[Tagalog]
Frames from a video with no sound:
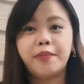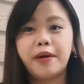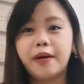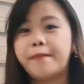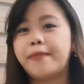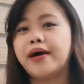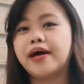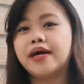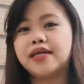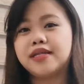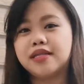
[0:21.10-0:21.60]

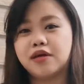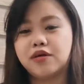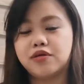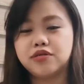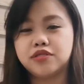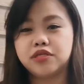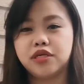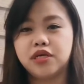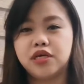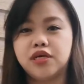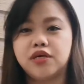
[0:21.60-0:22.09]
ipapakita
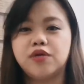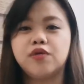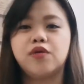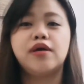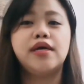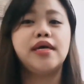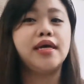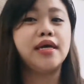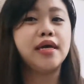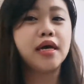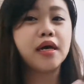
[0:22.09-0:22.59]
ko sa
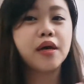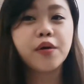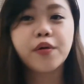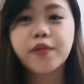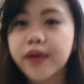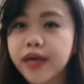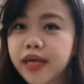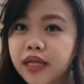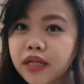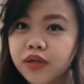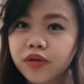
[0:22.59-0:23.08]
inyo,
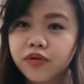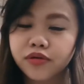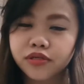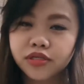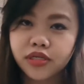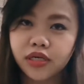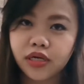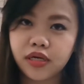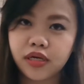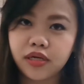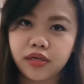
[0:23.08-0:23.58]
ikikwento
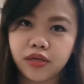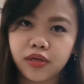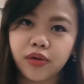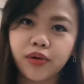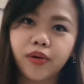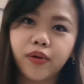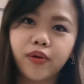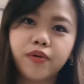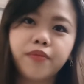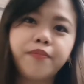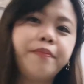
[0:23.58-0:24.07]
ko sa
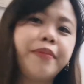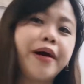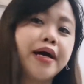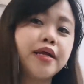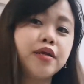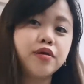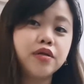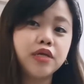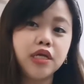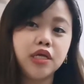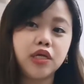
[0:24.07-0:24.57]
inyo kung
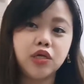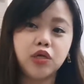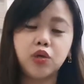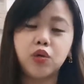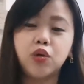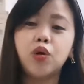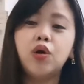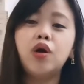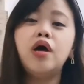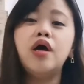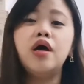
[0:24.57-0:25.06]
paano
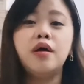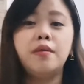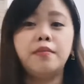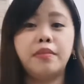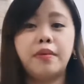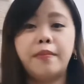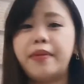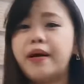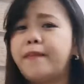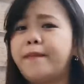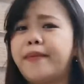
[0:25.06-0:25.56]
ninyo
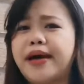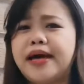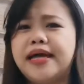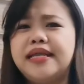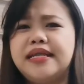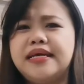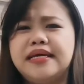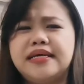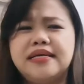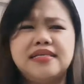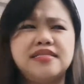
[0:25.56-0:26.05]

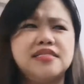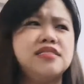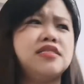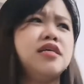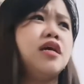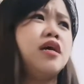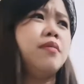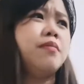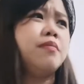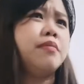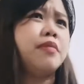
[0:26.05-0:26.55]

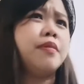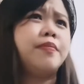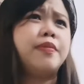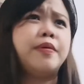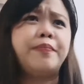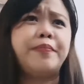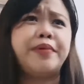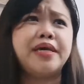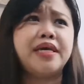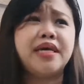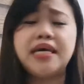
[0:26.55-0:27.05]
mapapaalis,
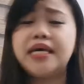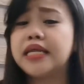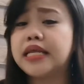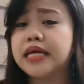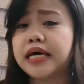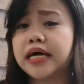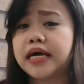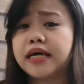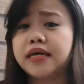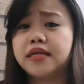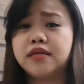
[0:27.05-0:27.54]

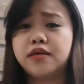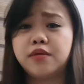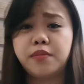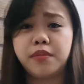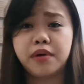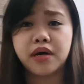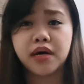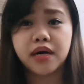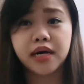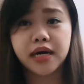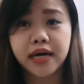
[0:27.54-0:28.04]
mapipigilan
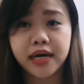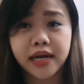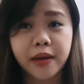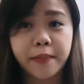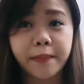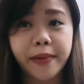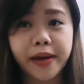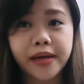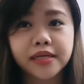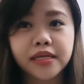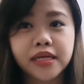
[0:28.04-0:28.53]
yung mga
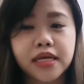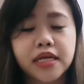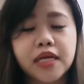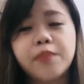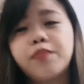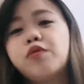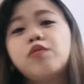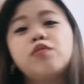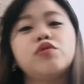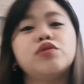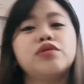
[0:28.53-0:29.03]
garapata
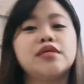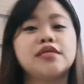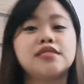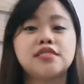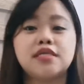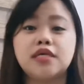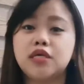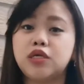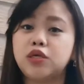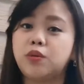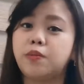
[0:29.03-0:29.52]
na pumunta
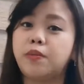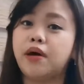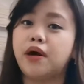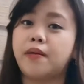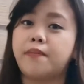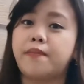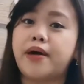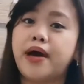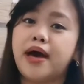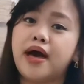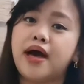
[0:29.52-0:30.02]
sa inyong
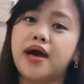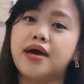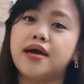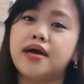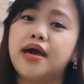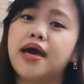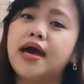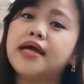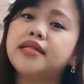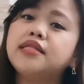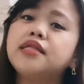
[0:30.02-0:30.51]
mga
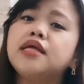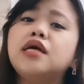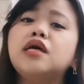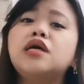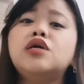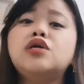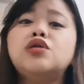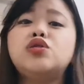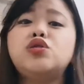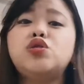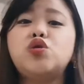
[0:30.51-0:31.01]
bahay at
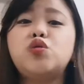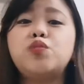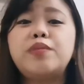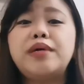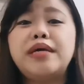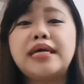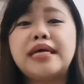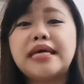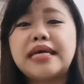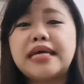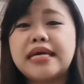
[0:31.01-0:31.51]

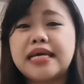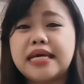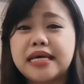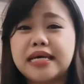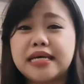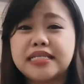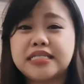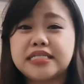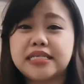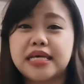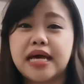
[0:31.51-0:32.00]

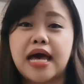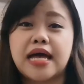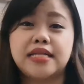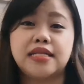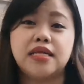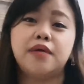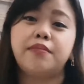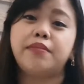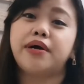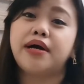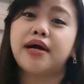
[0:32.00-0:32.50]
dumikit sa
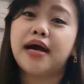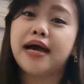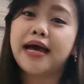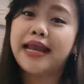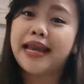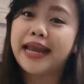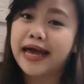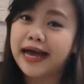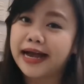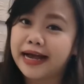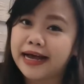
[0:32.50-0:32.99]
ating
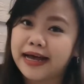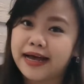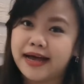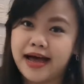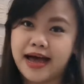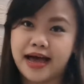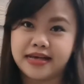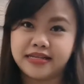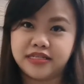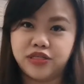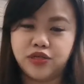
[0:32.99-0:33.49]
mga
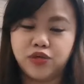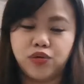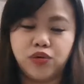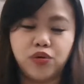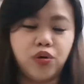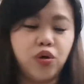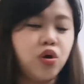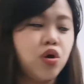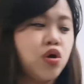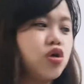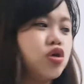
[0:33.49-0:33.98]
alagang
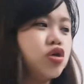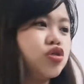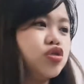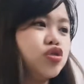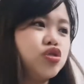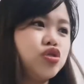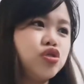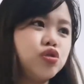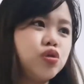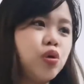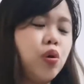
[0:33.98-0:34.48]
aso.
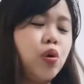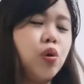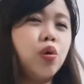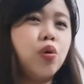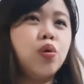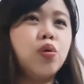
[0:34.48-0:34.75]
So,